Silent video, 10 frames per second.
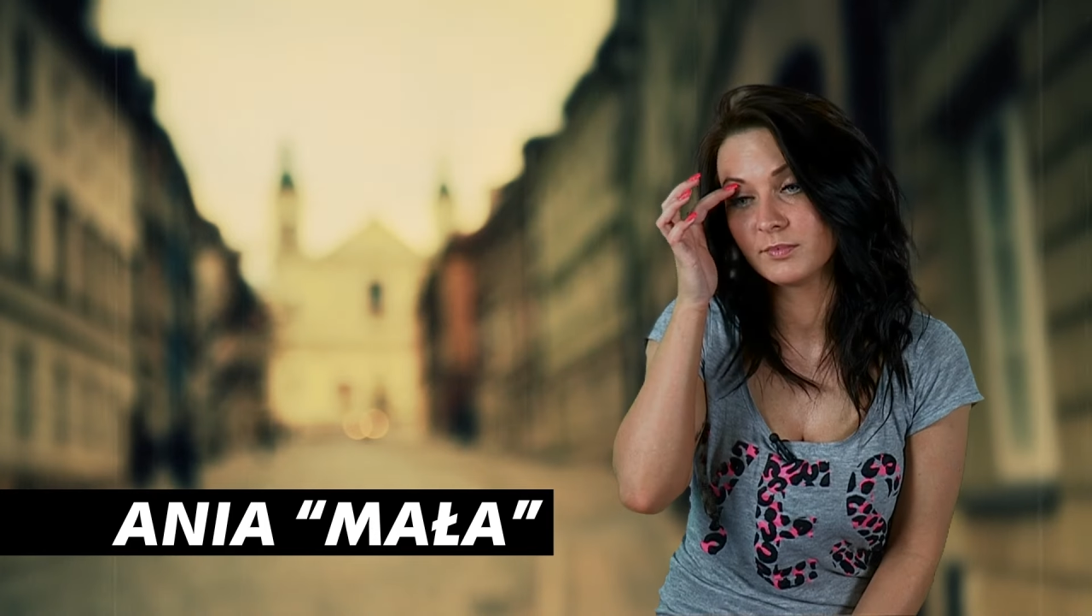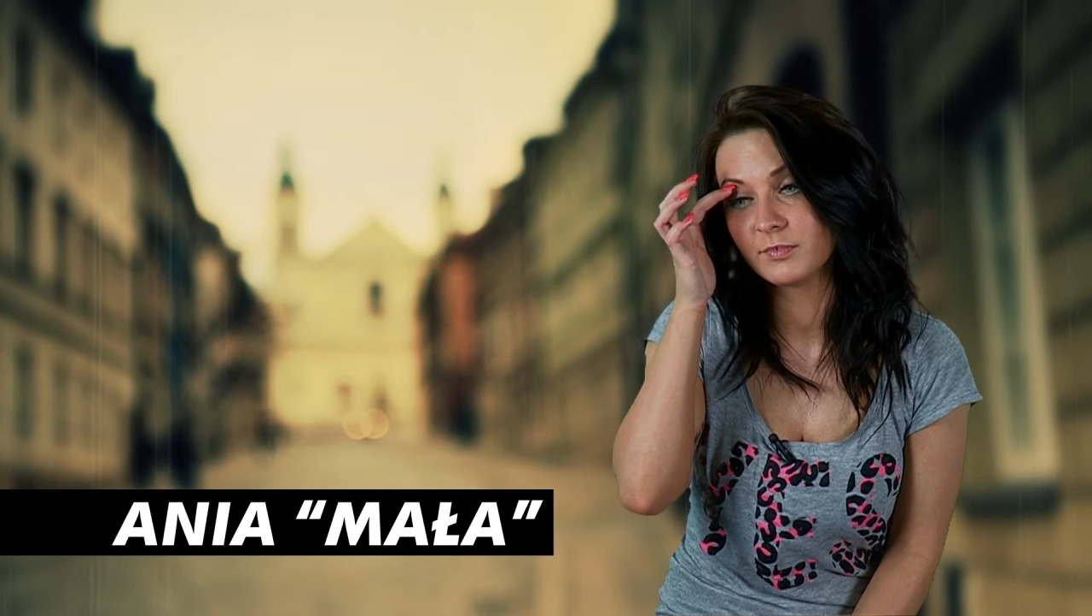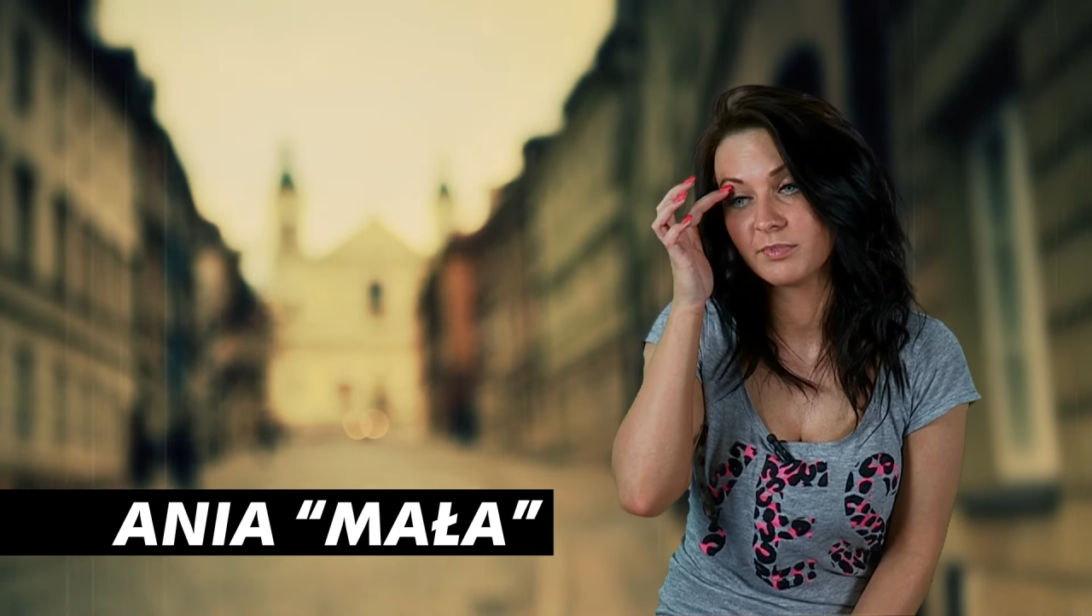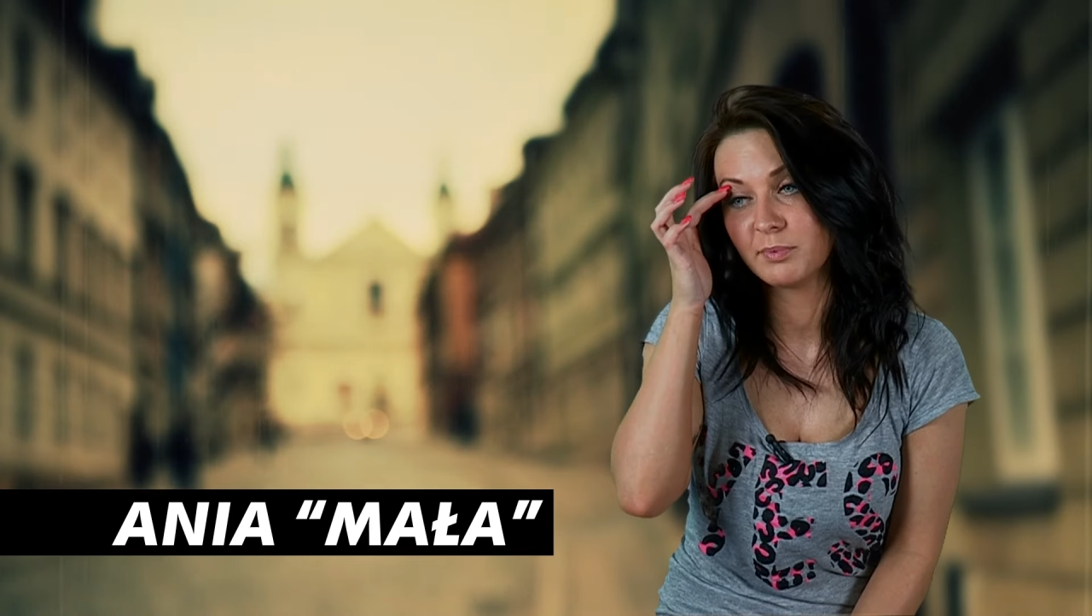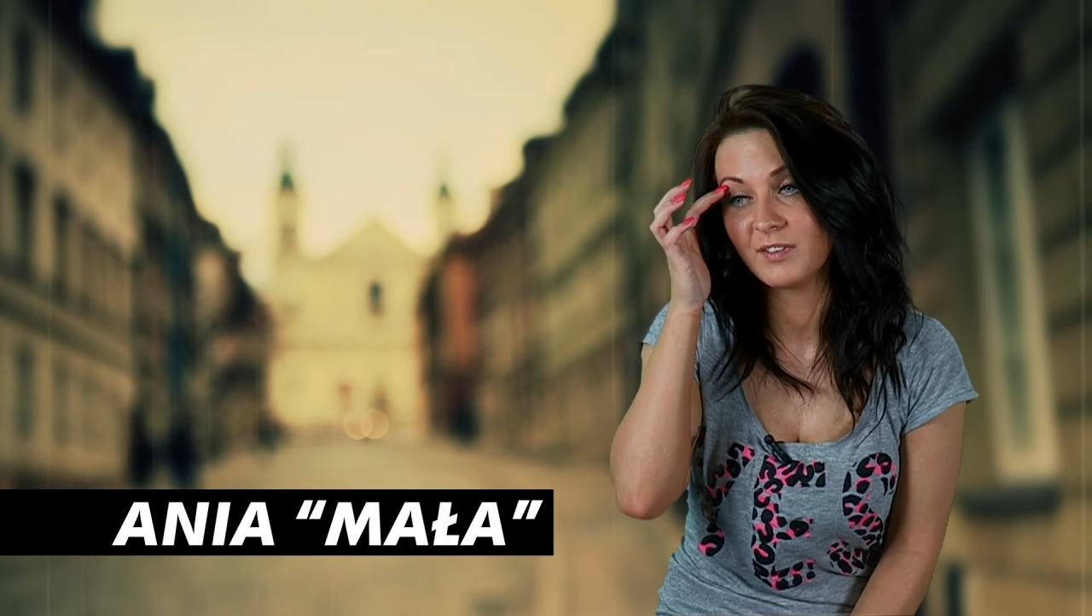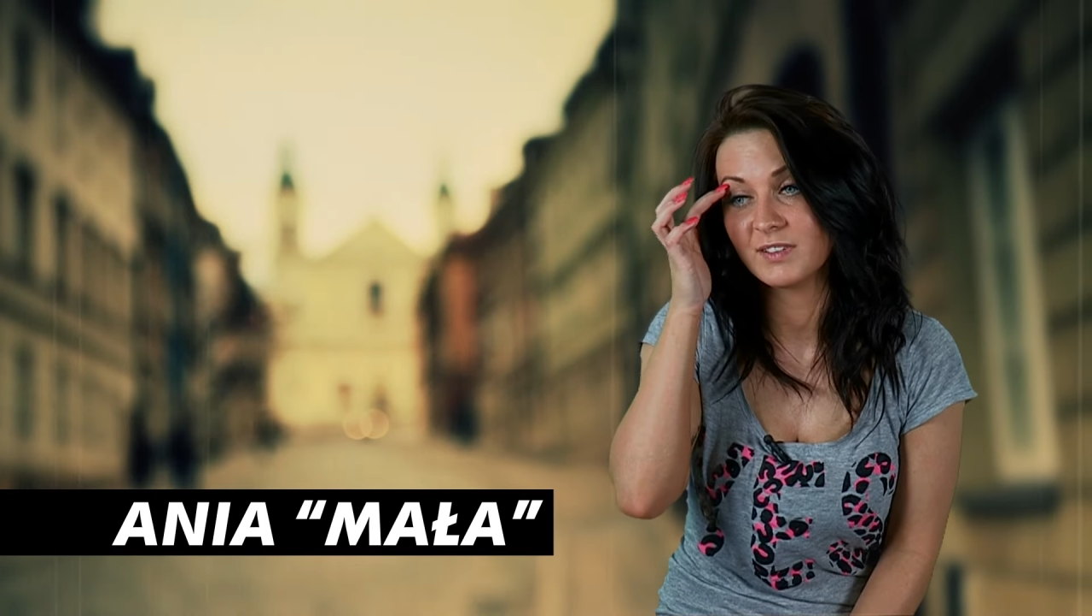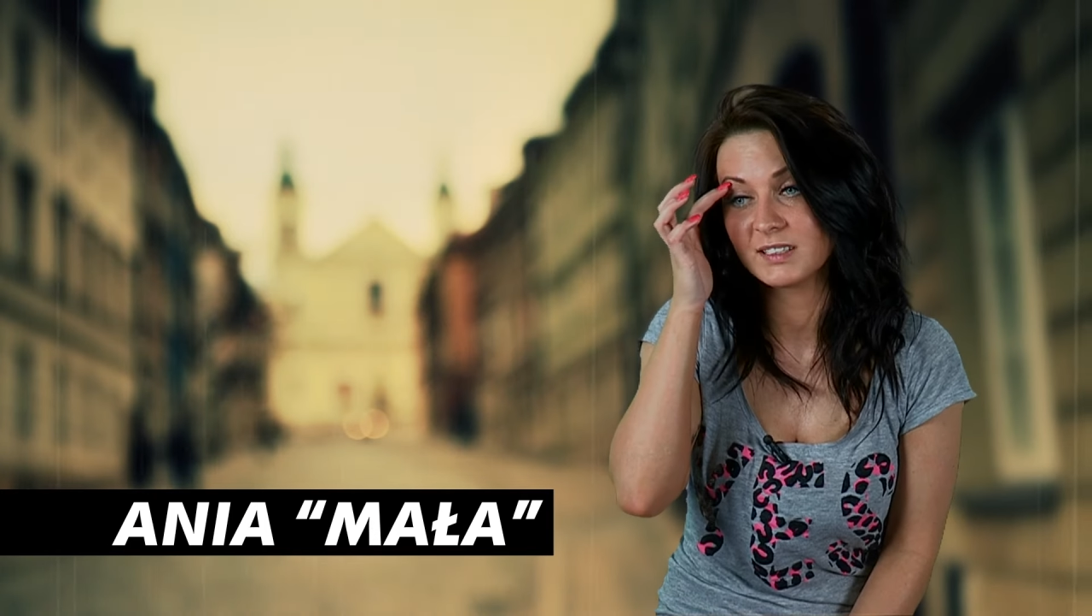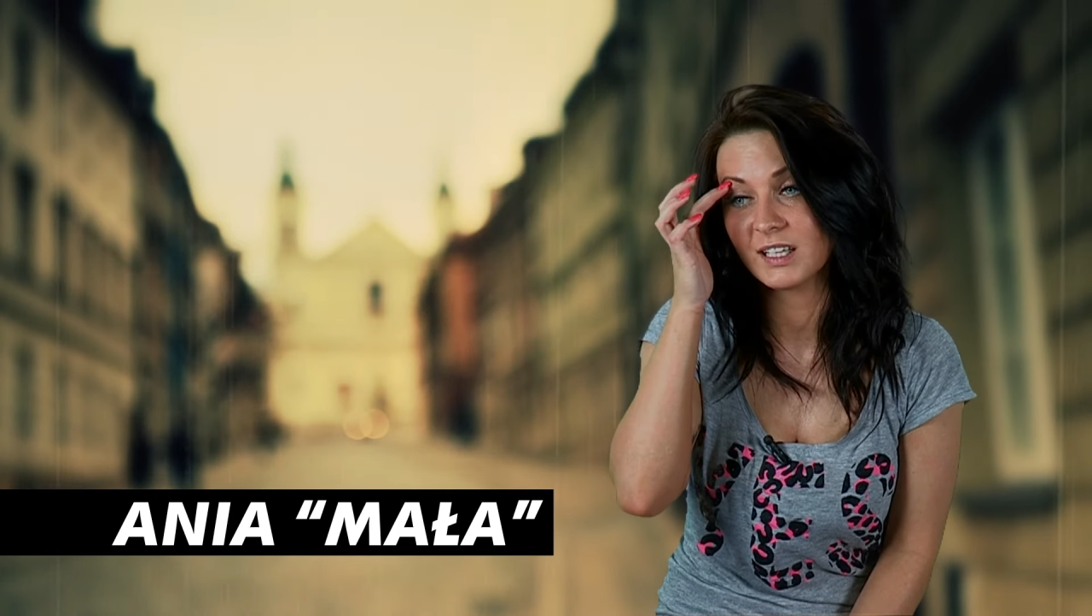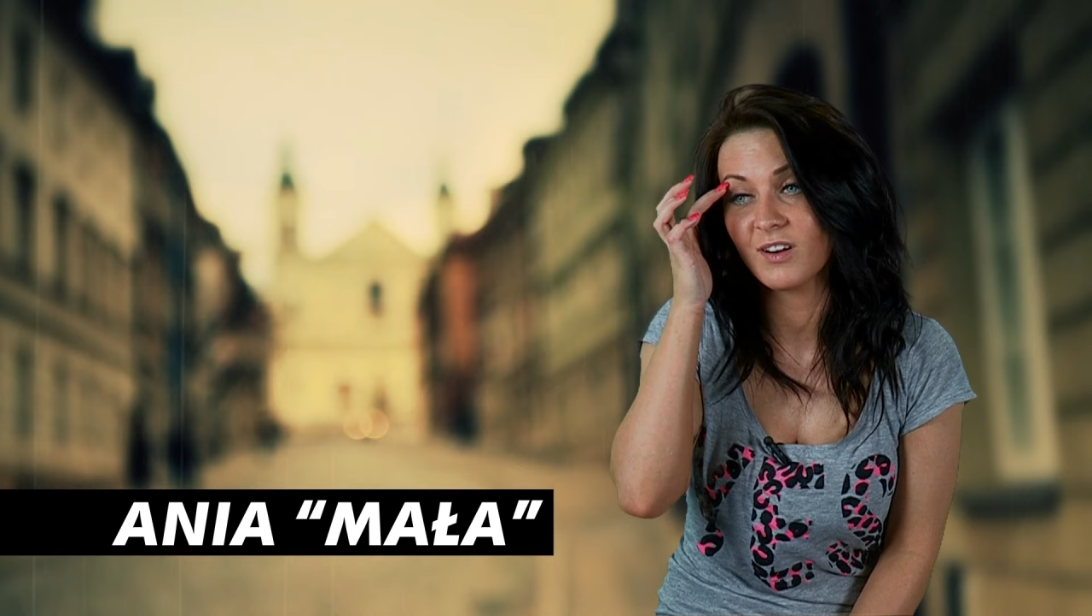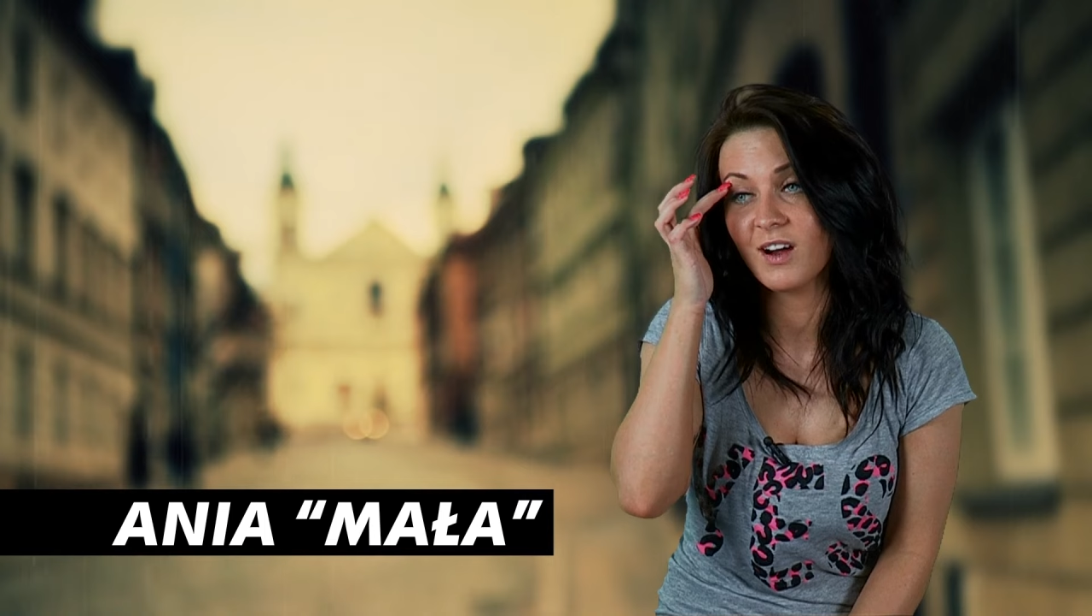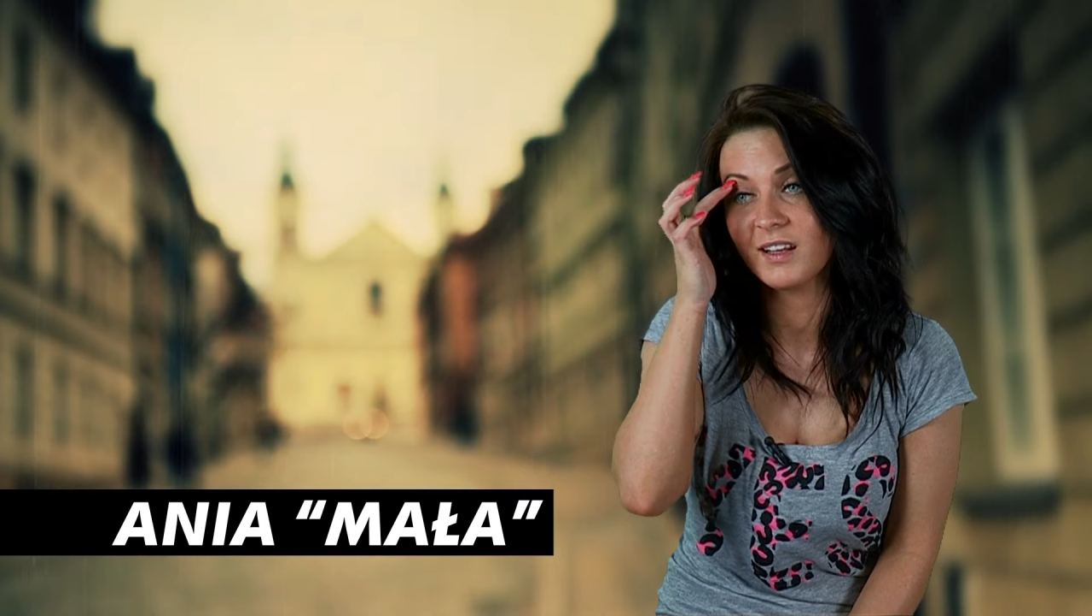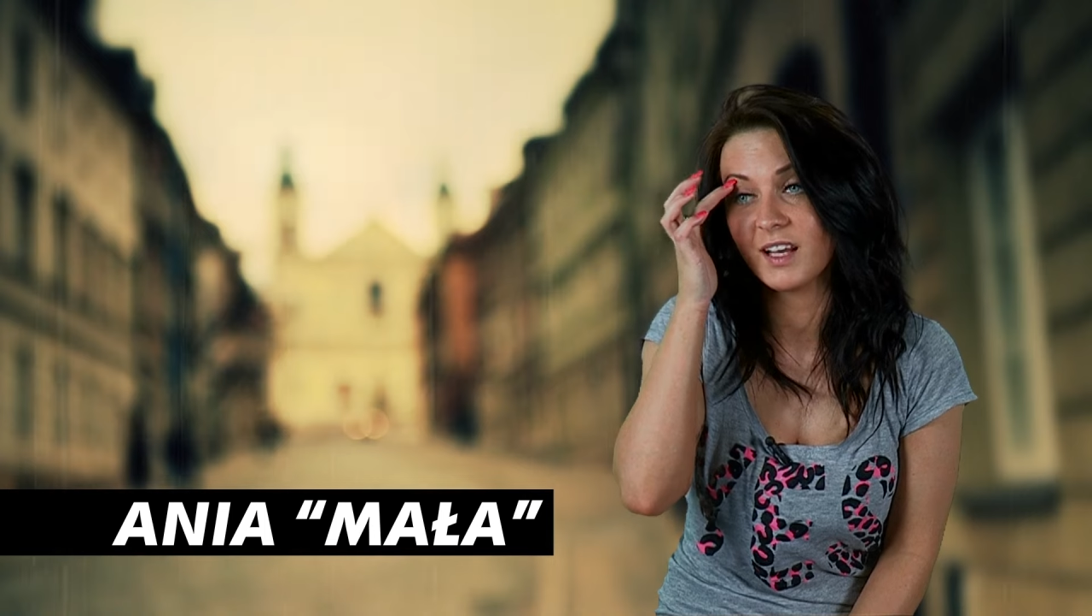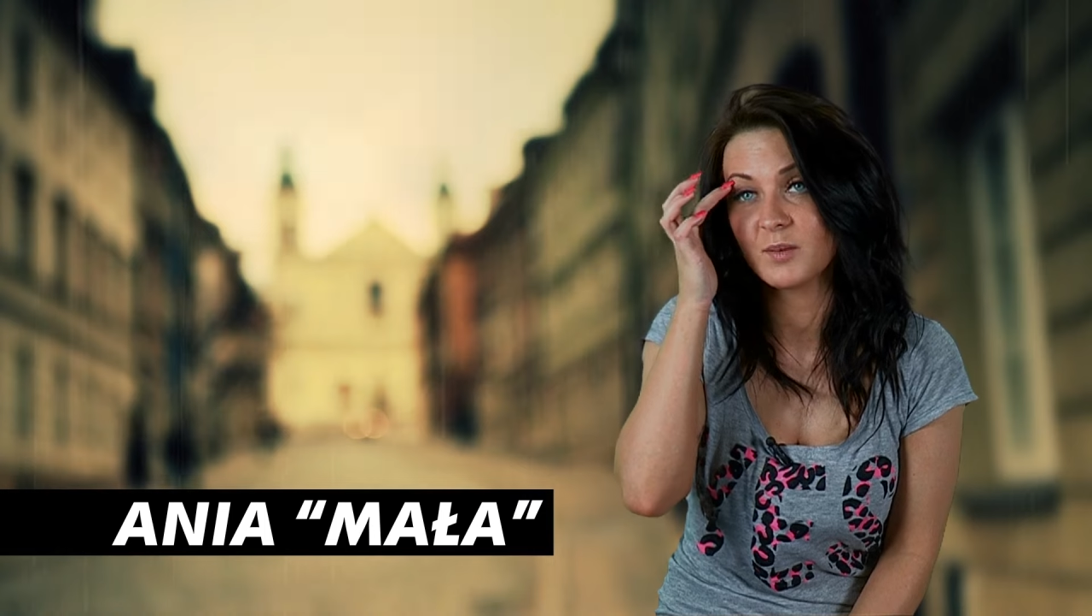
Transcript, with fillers: w Pawle zakochana,